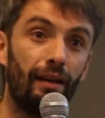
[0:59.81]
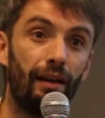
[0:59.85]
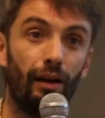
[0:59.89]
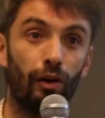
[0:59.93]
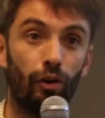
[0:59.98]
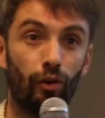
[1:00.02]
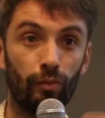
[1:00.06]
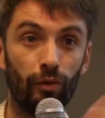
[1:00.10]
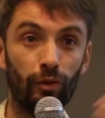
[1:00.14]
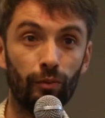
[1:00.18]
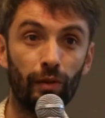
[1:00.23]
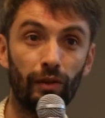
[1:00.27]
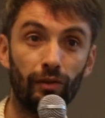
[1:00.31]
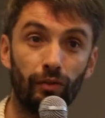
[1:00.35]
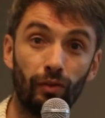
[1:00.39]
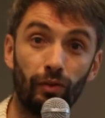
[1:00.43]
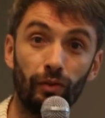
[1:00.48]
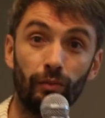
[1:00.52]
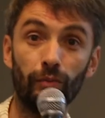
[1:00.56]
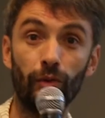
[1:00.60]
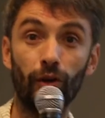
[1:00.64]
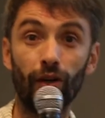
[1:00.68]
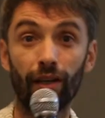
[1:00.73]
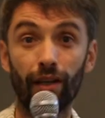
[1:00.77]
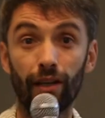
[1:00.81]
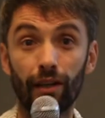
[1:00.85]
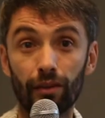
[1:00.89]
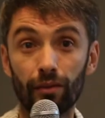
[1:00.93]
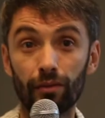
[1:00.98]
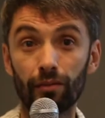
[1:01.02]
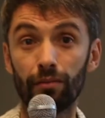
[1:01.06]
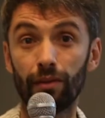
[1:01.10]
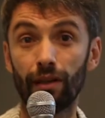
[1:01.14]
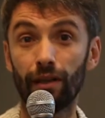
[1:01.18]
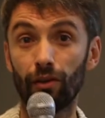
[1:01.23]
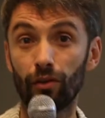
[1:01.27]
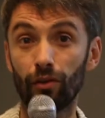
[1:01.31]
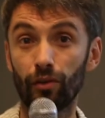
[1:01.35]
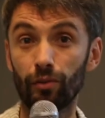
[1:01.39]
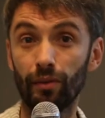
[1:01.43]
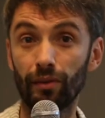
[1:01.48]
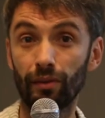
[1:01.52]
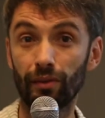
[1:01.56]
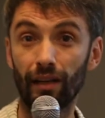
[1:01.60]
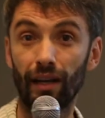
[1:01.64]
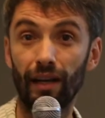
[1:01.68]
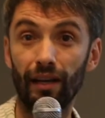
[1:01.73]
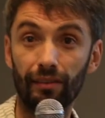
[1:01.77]
algumas pessoas morrendo, né,
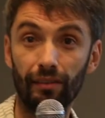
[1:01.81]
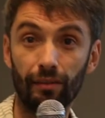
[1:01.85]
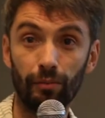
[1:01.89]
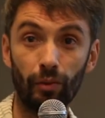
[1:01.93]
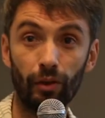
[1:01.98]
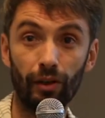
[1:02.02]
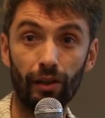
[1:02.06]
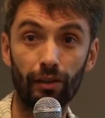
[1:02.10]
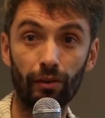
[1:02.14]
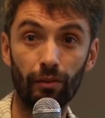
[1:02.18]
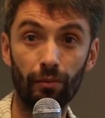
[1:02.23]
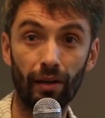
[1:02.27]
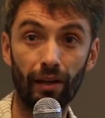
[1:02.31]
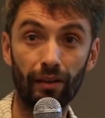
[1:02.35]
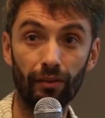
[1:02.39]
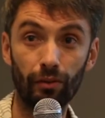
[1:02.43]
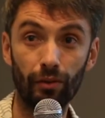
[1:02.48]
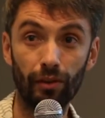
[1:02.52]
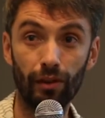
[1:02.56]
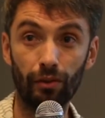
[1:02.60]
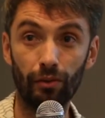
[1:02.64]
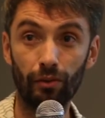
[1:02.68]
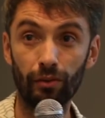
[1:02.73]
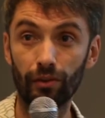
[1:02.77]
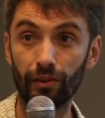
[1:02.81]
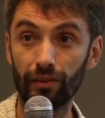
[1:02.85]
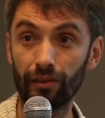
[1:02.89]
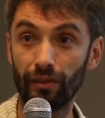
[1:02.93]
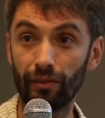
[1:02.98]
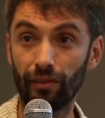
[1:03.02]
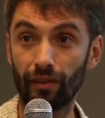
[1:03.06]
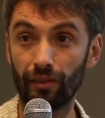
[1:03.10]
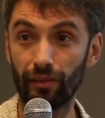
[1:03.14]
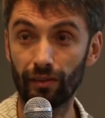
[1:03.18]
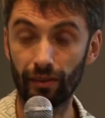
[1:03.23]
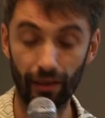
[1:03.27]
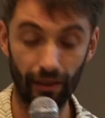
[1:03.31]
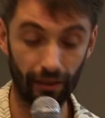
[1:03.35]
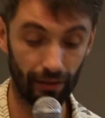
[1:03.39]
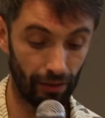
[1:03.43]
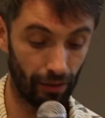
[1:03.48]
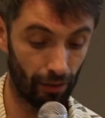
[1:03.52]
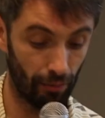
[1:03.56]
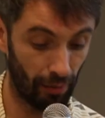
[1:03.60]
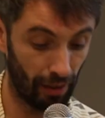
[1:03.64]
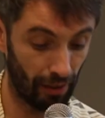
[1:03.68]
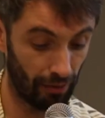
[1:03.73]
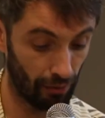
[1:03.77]
algumas classes morrendo mais do que outras, se
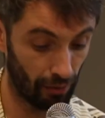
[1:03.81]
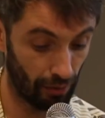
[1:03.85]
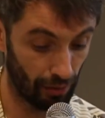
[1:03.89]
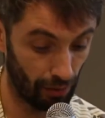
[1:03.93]
acidentando mais do